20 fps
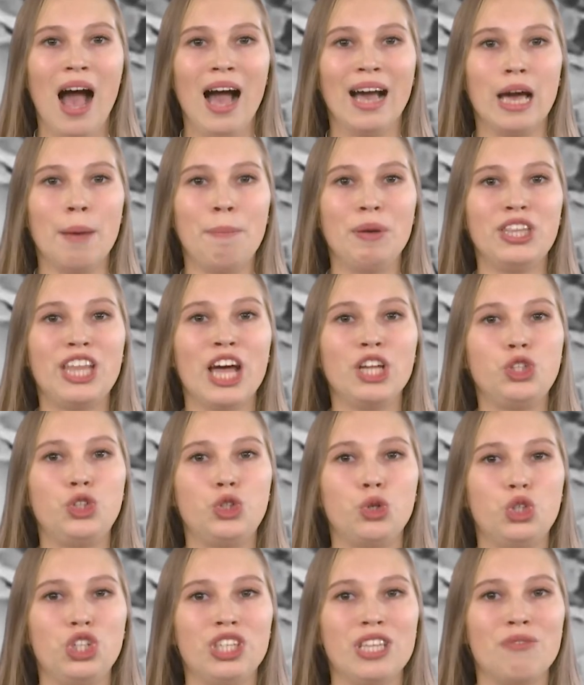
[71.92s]
капитан
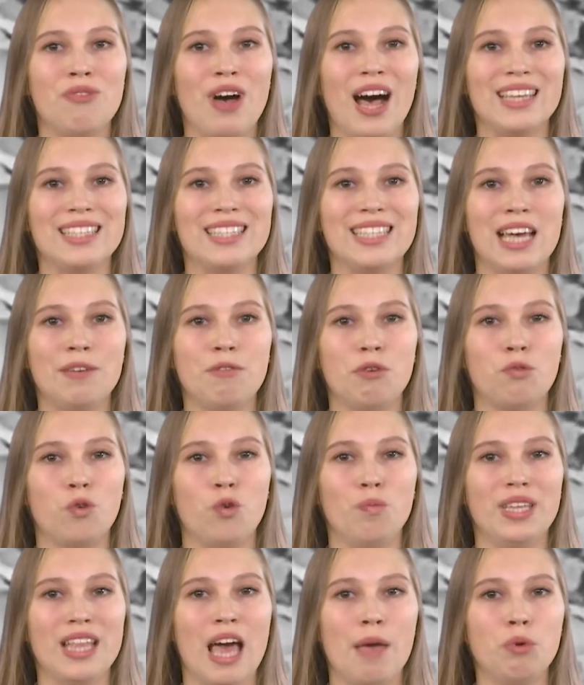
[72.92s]
Чудинов, оставив у
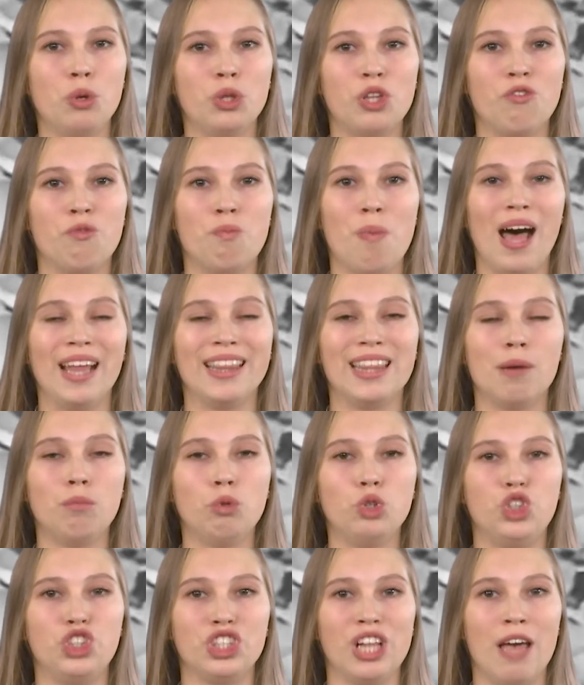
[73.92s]
минометов по
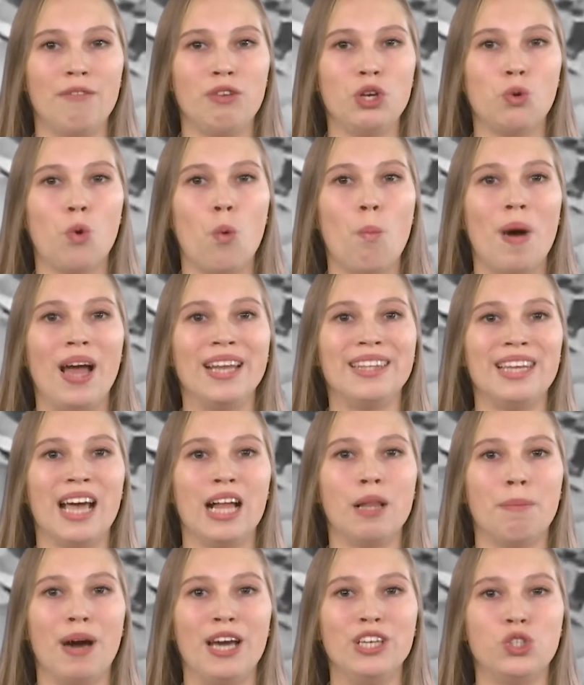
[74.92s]
одному человеку,
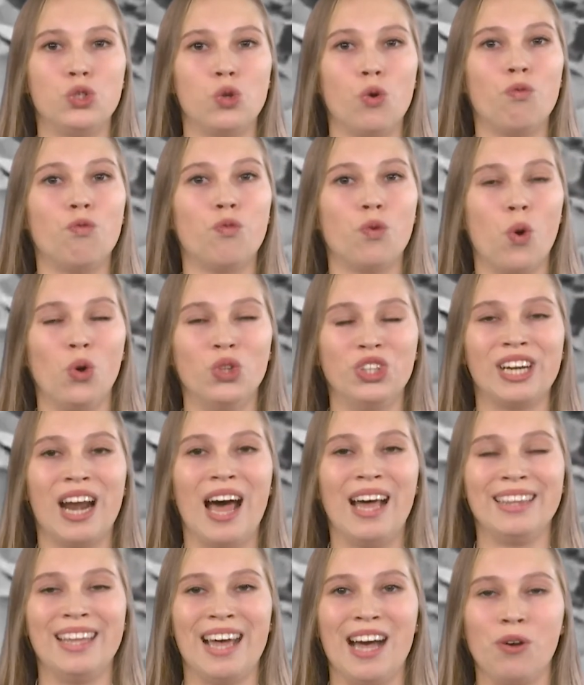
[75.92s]
поднял бойцов в
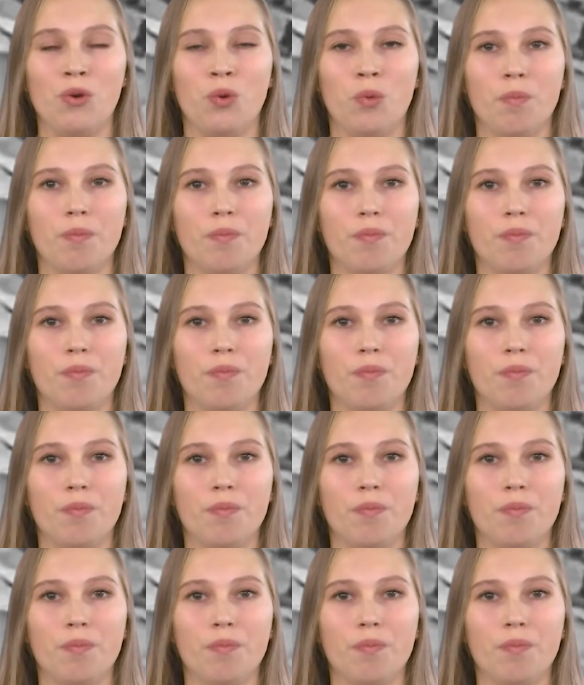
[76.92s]
контратаку.